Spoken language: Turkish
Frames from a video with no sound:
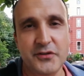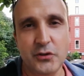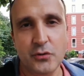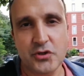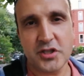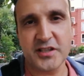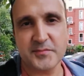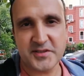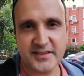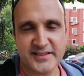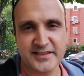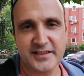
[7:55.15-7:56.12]
video çekim
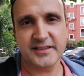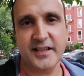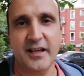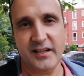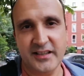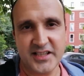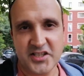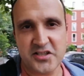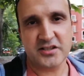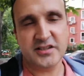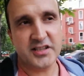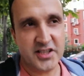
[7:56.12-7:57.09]
sırasında da
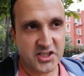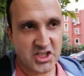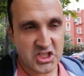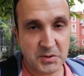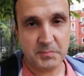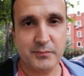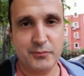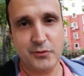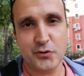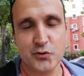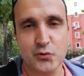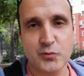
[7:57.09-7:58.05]
geçiş, geçiş
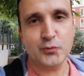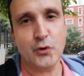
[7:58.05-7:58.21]
yapabiliyorsunuz.